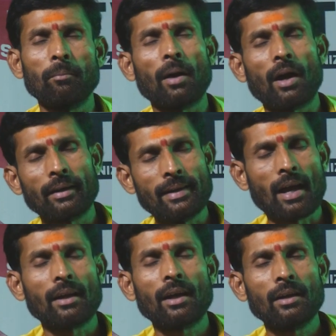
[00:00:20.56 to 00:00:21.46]
మా
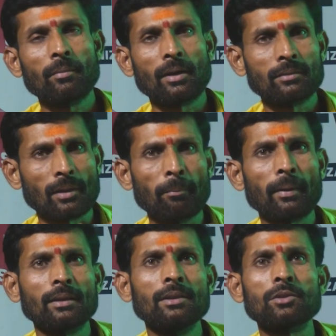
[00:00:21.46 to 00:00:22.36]
జ్ఞానాన్ని మనం
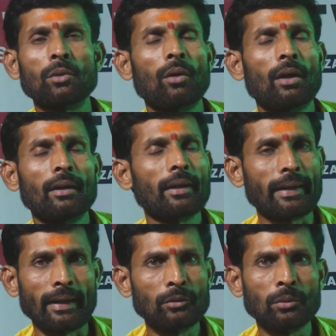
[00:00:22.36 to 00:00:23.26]
సంపాదించుకోవాలంటే
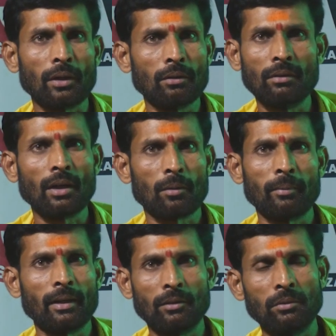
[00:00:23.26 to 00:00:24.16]
కేతు అనుగ్రహం
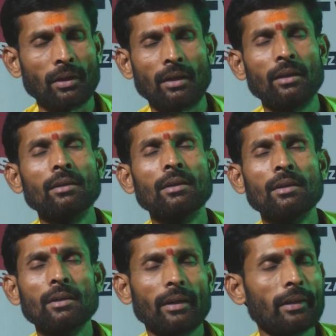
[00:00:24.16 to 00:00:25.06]
అనేది ఉండాలి
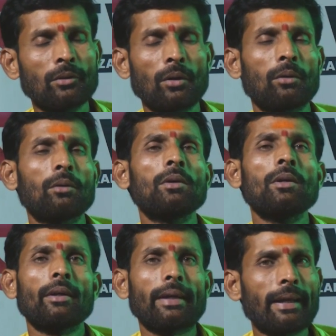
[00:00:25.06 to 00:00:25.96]
ఇందులో
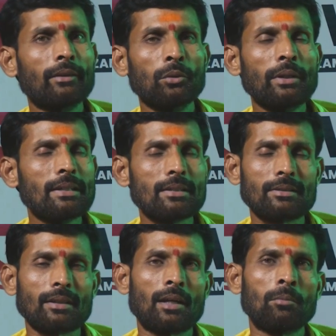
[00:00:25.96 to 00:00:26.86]
కేతు నీచ
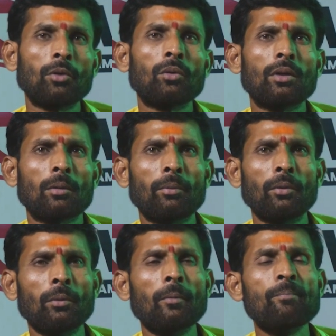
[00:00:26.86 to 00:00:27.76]
స్థానంలో
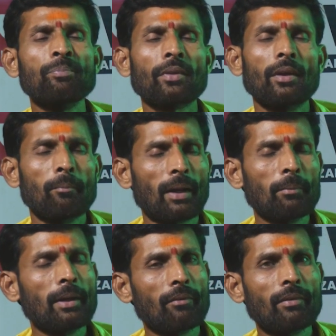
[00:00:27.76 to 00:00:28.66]
ఉన్నప్పుడు
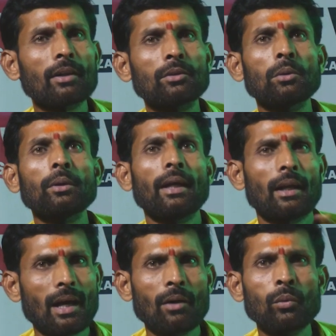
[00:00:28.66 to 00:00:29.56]
మనం ఎవరితో
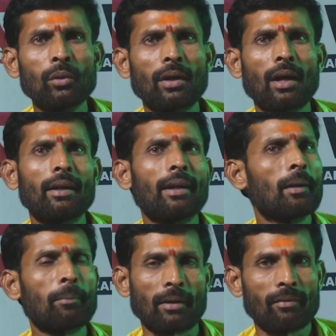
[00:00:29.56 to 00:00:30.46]
ఎలా ఉండాలి
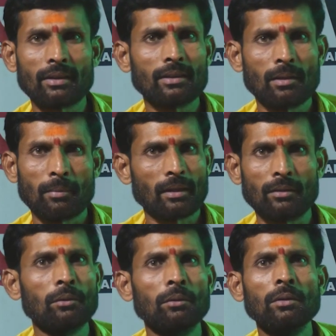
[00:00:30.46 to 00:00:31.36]
అనే ప్రవర్తన
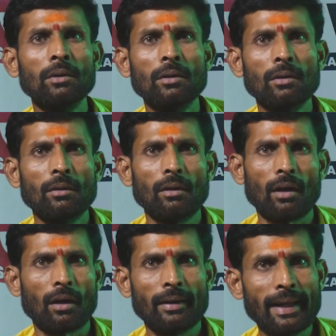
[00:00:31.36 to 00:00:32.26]
మనకు
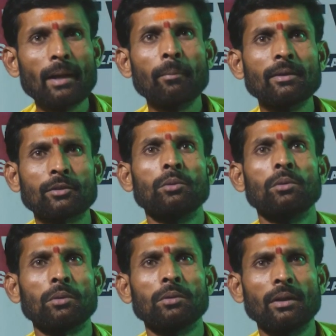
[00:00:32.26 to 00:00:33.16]
నేర్పిస్తూ
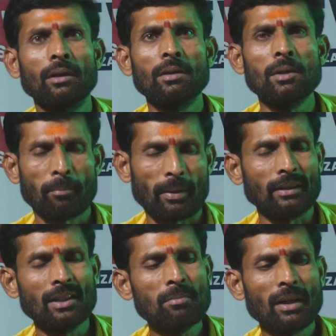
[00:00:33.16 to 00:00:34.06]
ఉంటుంది
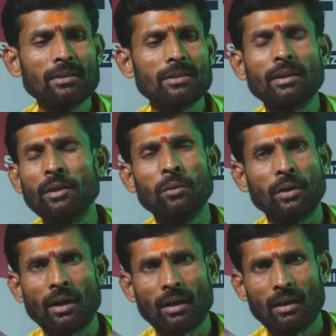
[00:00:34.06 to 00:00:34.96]
ప్రతి మనిషికి
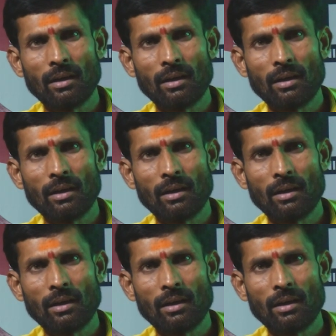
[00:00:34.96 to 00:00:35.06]
కూడా